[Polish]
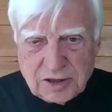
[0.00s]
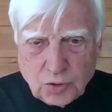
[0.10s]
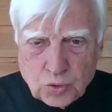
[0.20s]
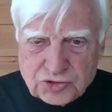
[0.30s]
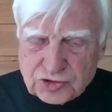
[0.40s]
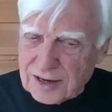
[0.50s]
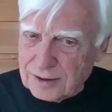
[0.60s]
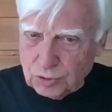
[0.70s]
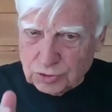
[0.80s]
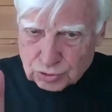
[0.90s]
O wiele
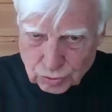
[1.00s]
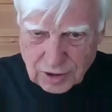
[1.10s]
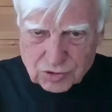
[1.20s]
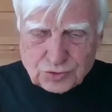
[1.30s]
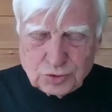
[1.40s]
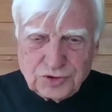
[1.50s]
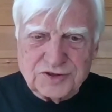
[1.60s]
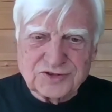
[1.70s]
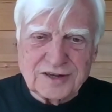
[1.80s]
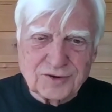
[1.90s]
ważniejszy jednak
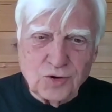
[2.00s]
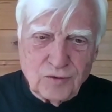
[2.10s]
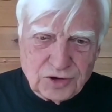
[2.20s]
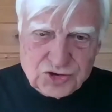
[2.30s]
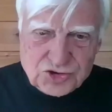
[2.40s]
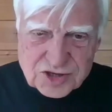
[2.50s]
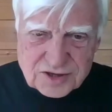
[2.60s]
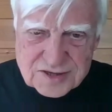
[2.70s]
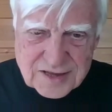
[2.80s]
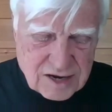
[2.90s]
jest
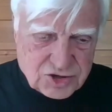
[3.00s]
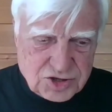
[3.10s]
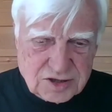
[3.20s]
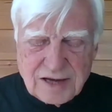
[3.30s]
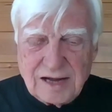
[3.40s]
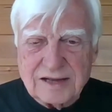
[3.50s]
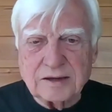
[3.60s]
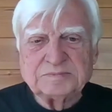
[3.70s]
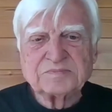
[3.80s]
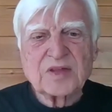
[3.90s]
wkład pisarzy i
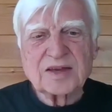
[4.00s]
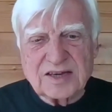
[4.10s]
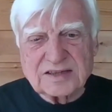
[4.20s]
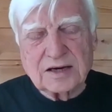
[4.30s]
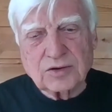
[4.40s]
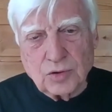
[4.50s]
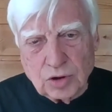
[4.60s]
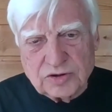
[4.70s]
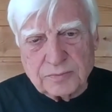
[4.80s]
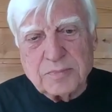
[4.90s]
artystów
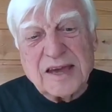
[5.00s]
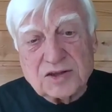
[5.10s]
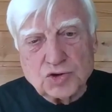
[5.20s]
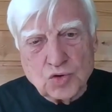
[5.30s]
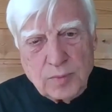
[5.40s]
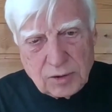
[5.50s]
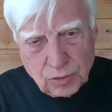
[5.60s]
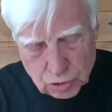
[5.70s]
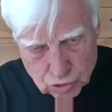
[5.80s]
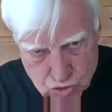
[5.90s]
nie tylko w
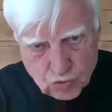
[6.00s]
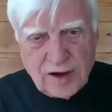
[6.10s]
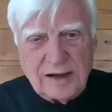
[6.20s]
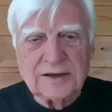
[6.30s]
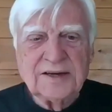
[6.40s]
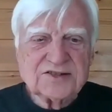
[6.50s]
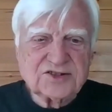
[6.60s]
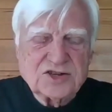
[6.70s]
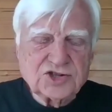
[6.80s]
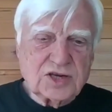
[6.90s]
Serbii, ale na
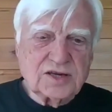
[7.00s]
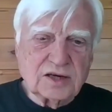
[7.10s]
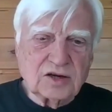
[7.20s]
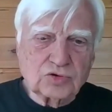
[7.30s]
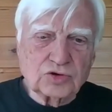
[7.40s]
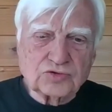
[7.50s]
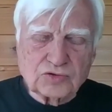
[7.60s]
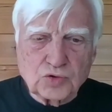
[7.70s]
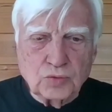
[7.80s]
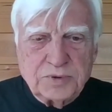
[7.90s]
całych Bałkanach.
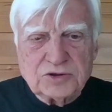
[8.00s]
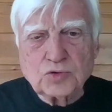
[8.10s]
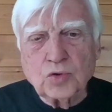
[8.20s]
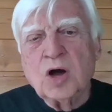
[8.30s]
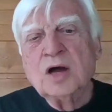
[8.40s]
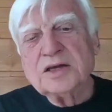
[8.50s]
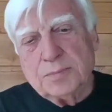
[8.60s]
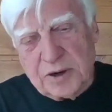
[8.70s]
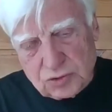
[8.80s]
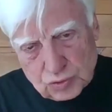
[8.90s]

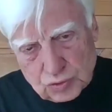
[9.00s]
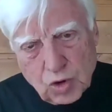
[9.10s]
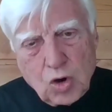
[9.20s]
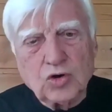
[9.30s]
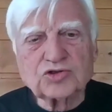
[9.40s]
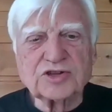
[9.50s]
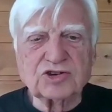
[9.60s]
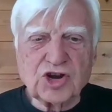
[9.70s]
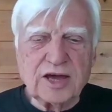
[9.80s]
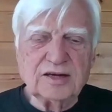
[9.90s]
W tej
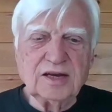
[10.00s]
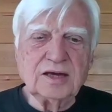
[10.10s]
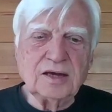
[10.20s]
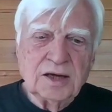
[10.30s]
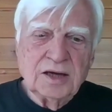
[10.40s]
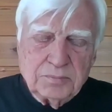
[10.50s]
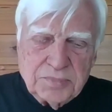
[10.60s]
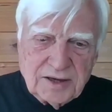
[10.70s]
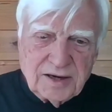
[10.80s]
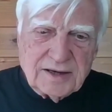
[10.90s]
książce chciałem pokazać
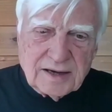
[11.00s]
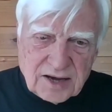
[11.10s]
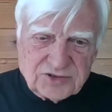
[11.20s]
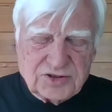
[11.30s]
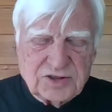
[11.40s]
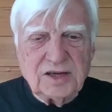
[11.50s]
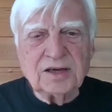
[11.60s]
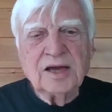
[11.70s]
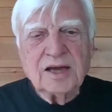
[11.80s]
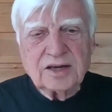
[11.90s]
przede wszystkim
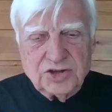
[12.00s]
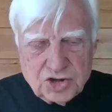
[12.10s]
coś,